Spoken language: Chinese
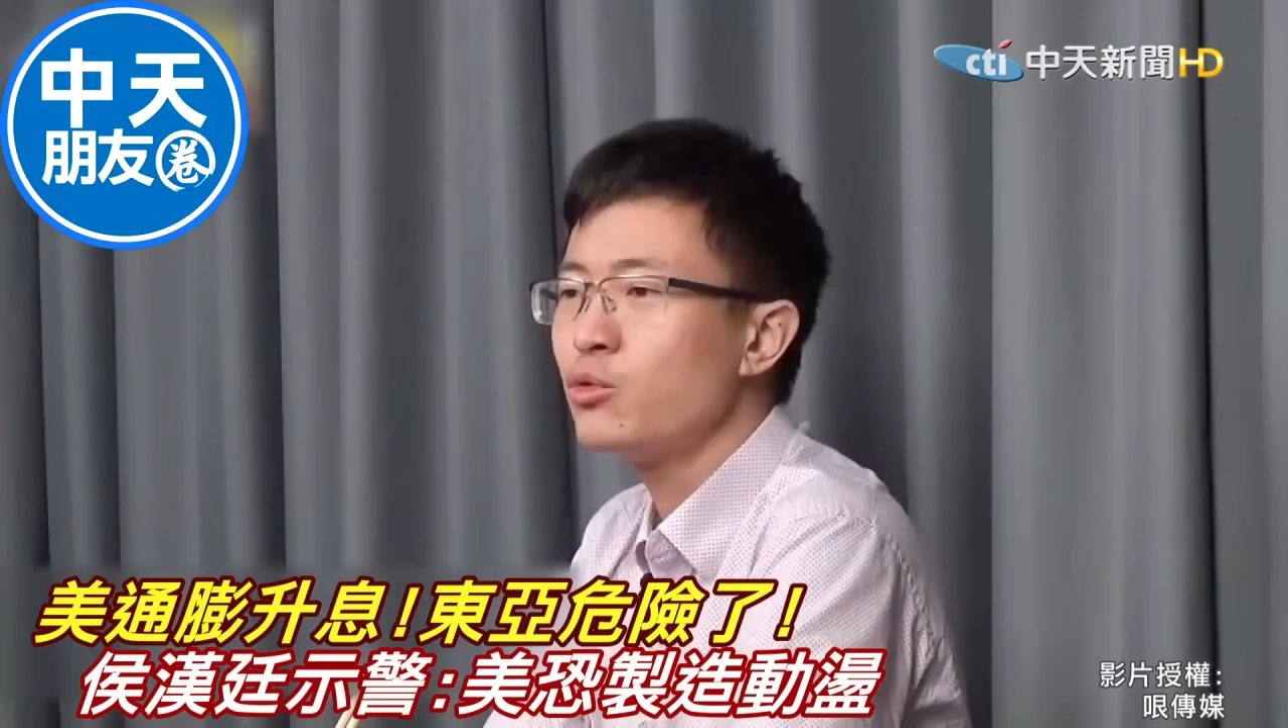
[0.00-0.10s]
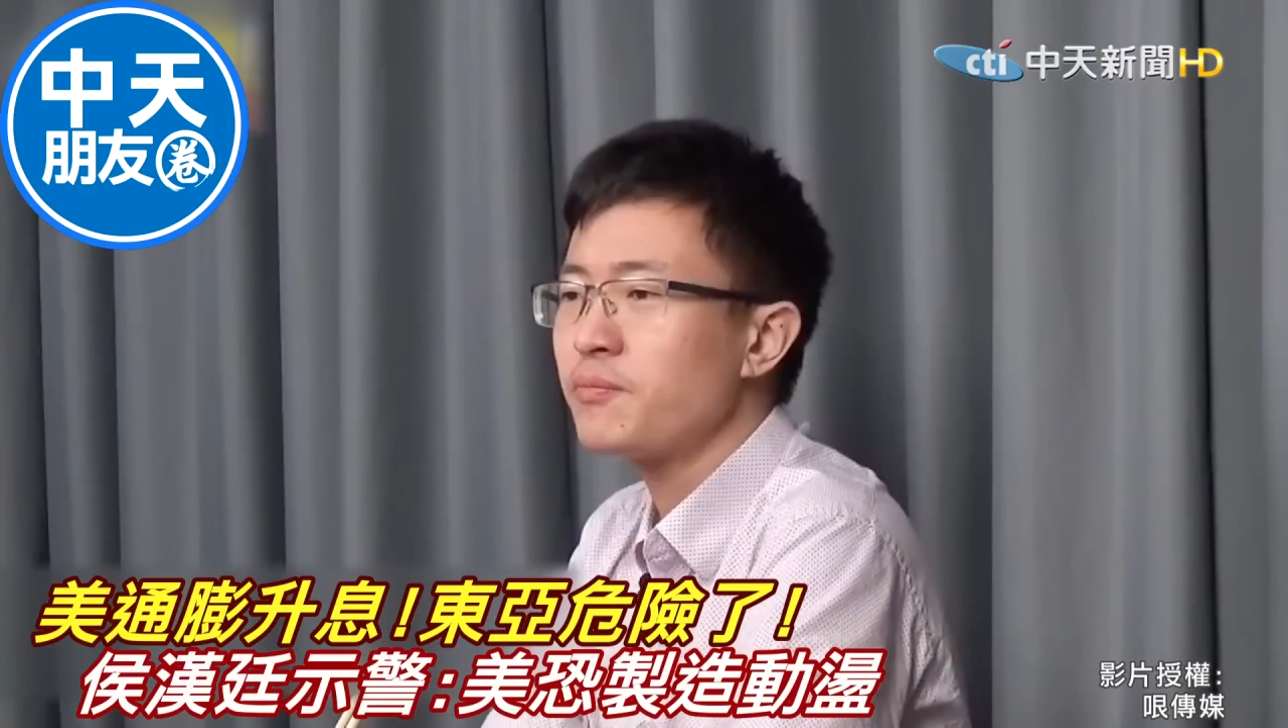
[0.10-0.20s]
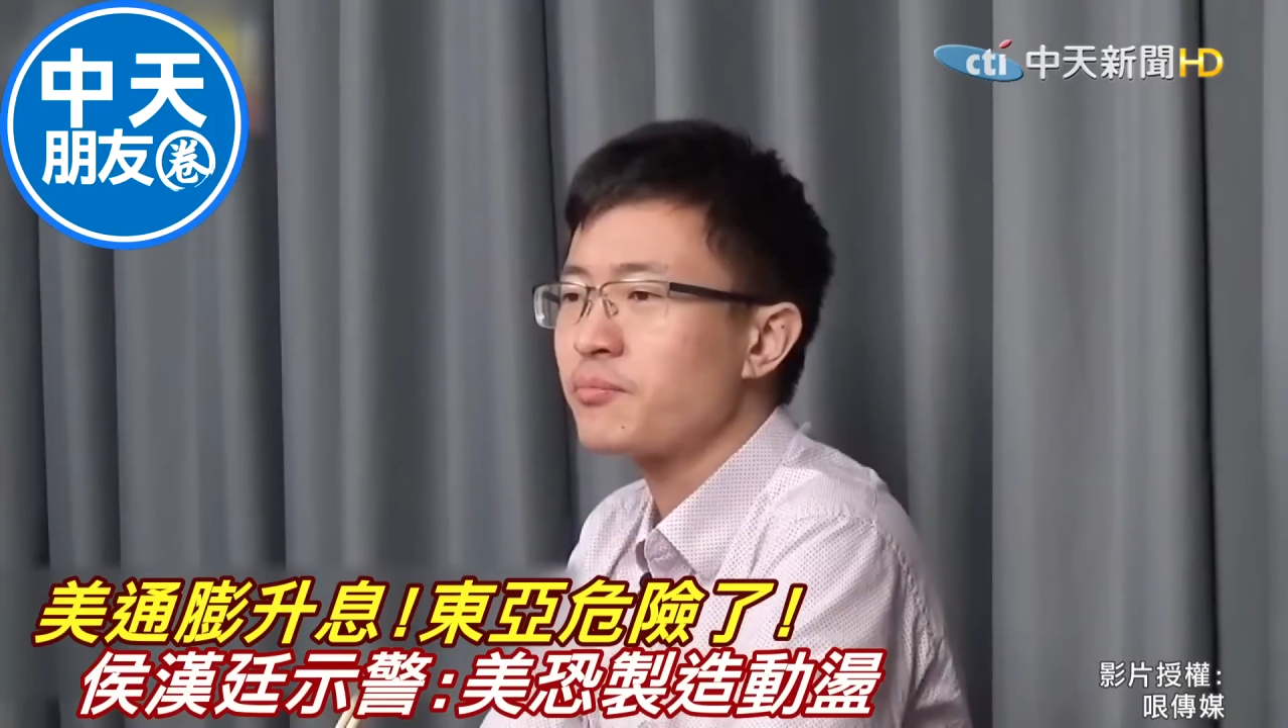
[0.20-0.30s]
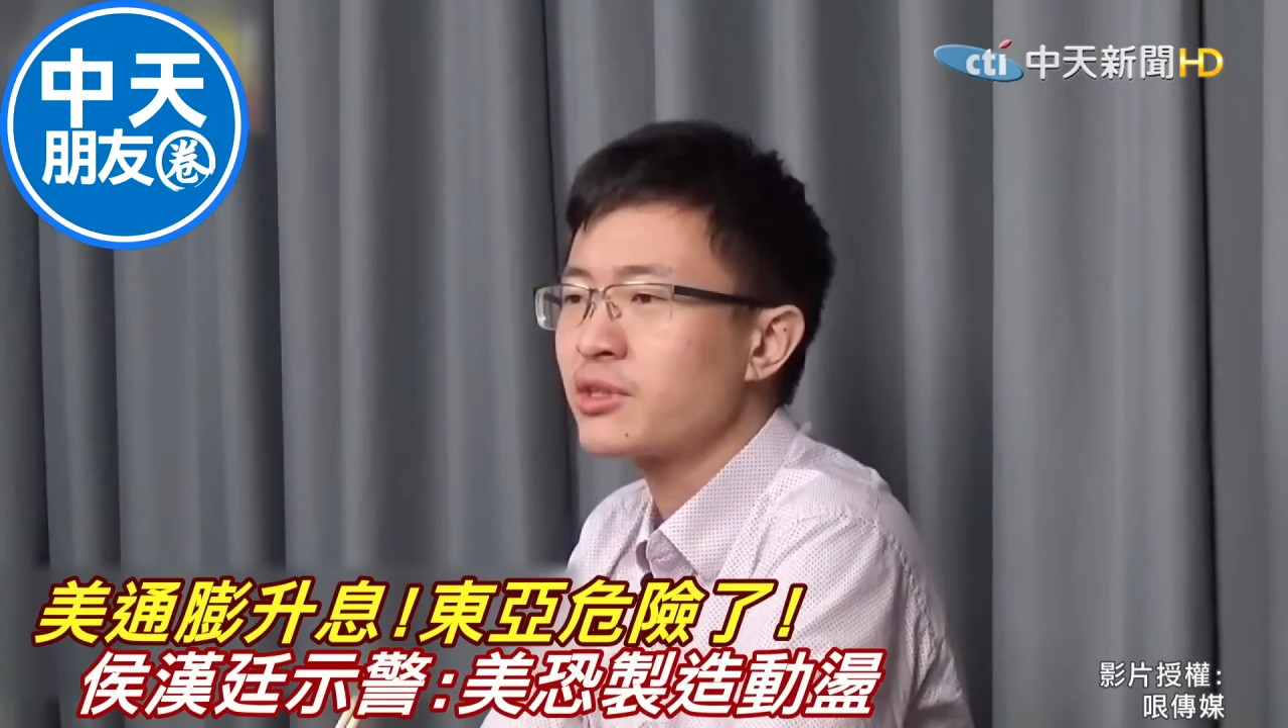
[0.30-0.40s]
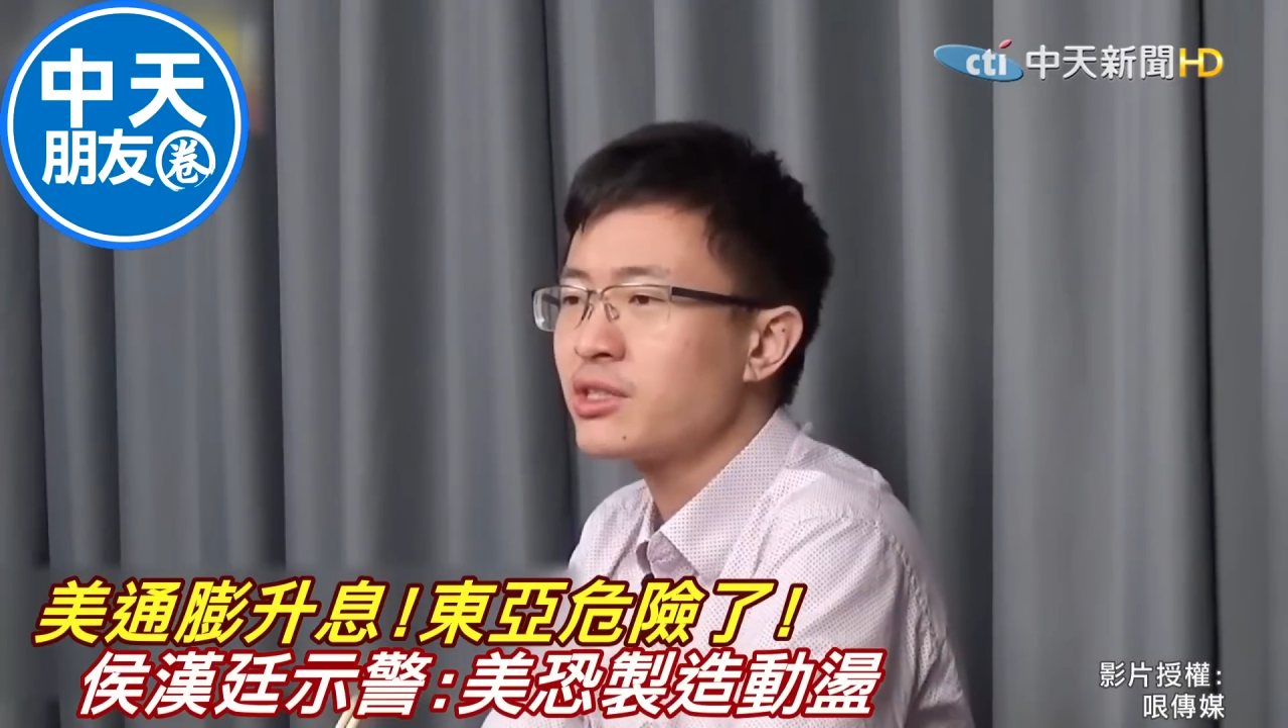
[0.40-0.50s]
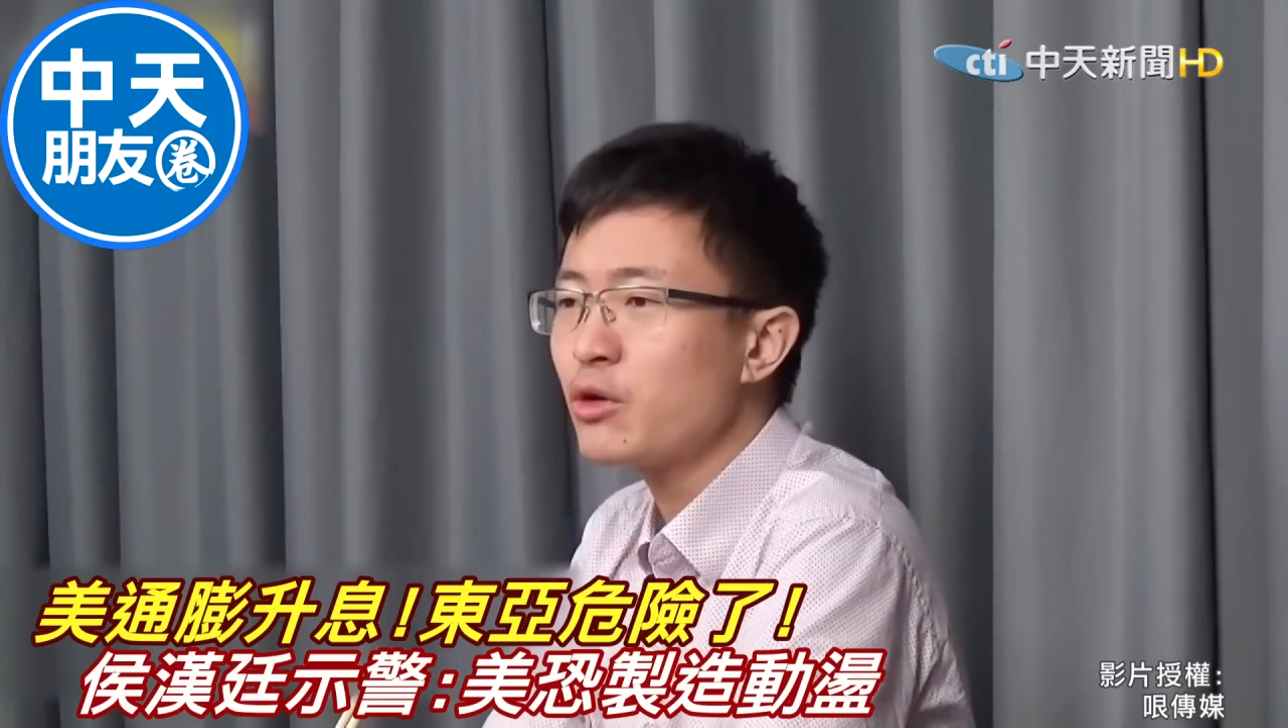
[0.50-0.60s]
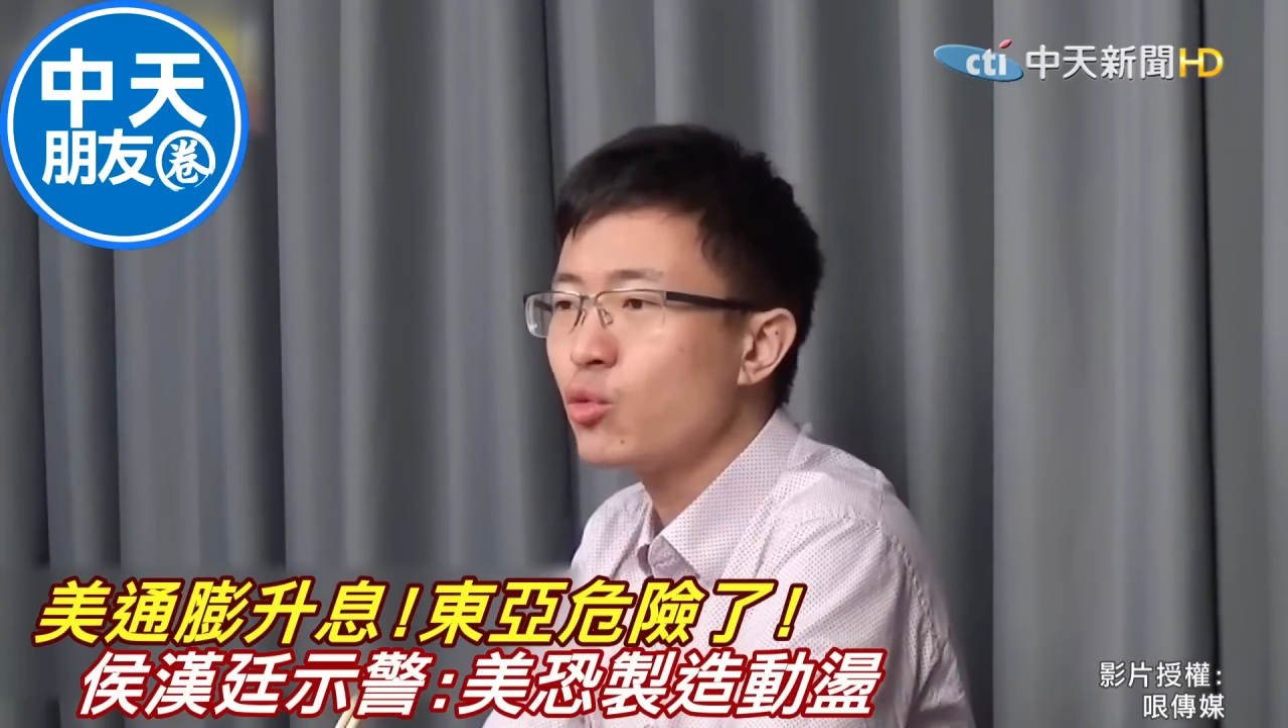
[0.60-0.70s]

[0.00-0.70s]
因为在